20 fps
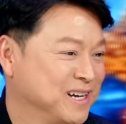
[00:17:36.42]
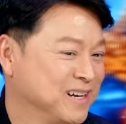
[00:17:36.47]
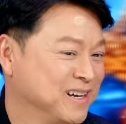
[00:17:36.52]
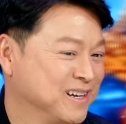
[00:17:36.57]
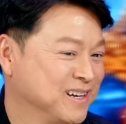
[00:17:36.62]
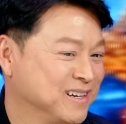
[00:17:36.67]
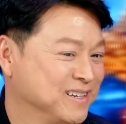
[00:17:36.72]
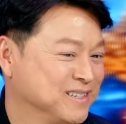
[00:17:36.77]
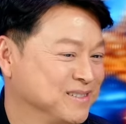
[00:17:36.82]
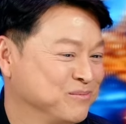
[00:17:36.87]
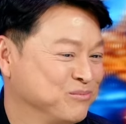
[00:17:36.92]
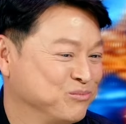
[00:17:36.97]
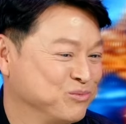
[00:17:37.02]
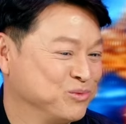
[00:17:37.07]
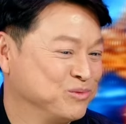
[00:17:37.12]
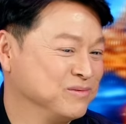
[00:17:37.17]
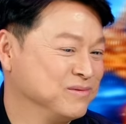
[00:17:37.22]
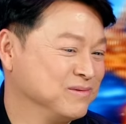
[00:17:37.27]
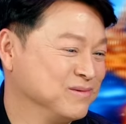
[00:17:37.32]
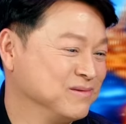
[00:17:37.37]
uh,
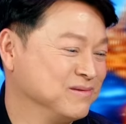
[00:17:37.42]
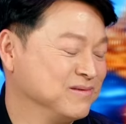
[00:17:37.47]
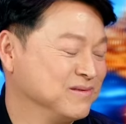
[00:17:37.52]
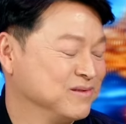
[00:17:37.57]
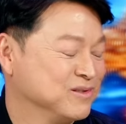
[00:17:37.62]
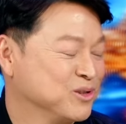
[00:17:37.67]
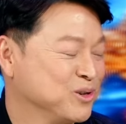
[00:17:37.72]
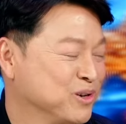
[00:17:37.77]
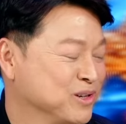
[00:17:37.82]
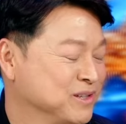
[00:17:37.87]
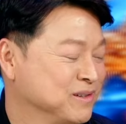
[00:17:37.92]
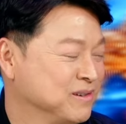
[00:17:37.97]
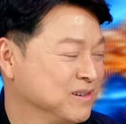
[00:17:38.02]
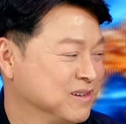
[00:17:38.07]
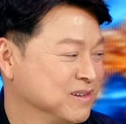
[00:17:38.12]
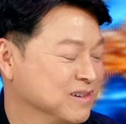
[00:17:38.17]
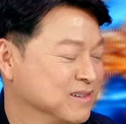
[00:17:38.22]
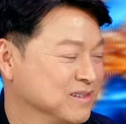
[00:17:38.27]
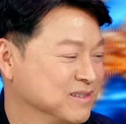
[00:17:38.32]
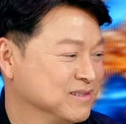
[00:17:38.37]
cho
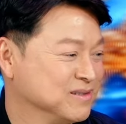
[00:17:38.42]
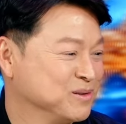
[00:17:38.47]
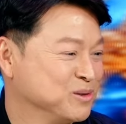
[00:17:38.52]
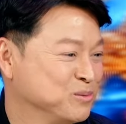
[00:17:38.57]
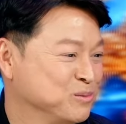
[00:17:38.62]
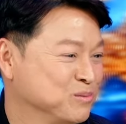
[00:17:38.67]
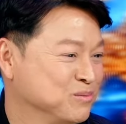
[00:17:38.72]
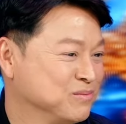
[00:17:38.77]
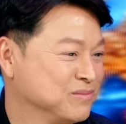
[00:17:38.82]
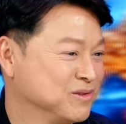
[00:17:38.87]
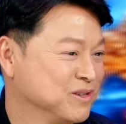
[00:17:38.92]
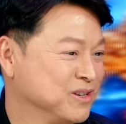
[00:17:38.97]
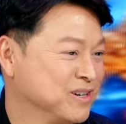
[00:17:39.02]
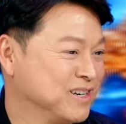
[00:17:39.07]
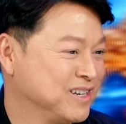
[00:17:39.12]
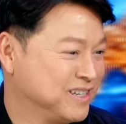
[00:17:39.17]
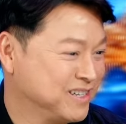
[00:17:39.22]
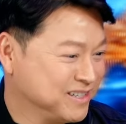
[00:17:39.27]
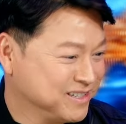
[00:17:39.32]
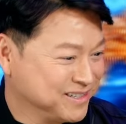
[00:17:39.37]
uh, cho
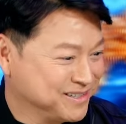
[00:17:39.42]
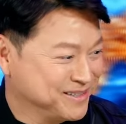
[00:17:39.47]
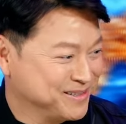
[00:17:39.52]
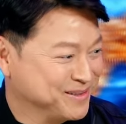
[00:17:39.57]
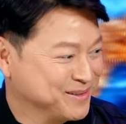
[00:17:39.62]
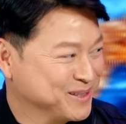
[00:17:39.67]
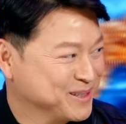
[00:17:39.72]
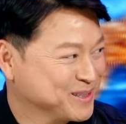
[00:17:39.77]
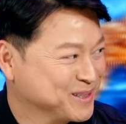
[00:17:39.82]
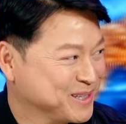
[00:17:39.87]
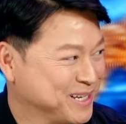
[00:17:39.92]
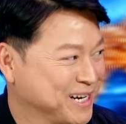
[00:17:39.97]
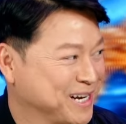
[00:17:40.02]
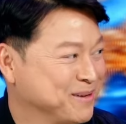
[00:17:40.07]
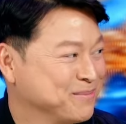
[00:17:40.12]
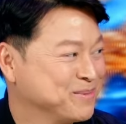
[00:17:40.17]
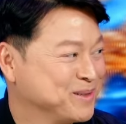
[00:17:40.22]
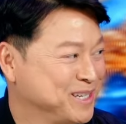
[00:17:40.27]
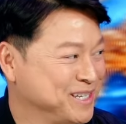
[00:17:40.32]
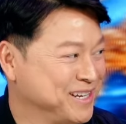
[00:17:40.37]
nó
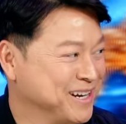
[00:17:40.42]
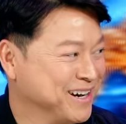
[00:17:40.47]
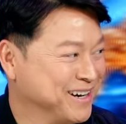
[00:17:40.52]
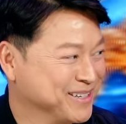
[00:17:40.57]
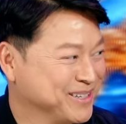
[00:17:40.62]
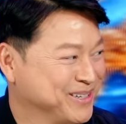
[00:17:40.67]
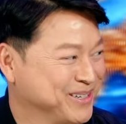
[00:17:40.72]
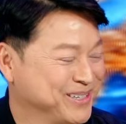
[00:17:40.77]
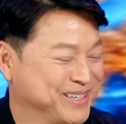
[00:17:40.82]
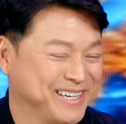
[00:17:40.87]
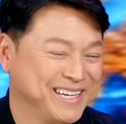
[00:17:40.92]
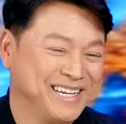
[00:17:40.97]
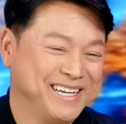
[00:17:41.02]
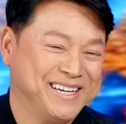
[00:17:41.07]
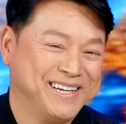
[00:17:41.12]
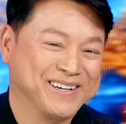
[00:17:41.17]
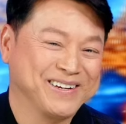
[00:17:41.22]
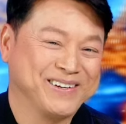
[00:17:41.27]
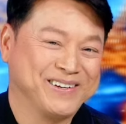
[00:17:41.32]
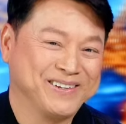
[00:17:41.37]
take up thì giờ thôi
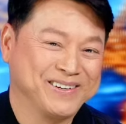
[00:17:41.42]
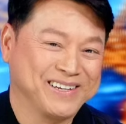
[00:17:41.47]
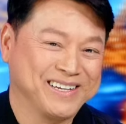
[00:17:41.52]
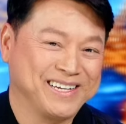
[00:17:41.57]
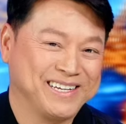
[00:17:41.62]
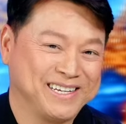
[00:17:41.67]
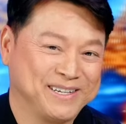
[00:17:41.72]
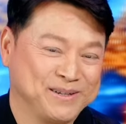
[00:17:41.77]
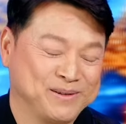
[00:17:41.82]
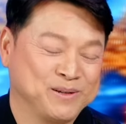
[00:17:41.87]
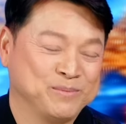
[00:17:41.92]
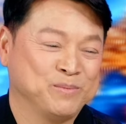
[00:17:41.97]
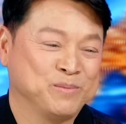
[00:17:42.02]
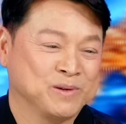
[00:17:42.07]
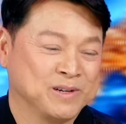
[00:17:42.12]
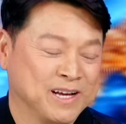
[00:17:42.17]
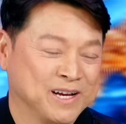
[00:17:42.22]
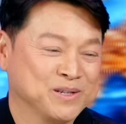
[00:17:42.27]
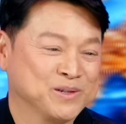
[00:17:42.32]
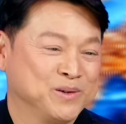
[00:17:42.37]
Đúng rồi. còn
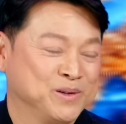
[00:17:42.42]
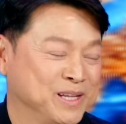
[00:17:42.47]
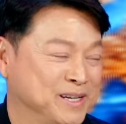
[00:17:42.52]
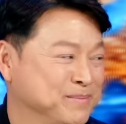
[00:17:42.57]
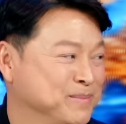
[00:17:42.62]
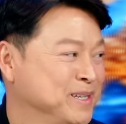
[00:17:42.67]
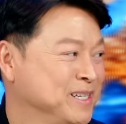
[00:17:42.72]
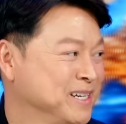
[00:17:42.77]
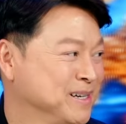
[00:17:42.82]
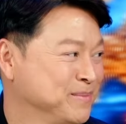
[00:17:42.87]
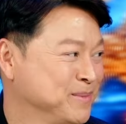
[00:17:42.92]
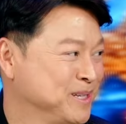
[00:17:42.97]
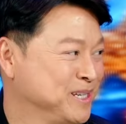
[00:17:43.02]
uh, đa số là em đi em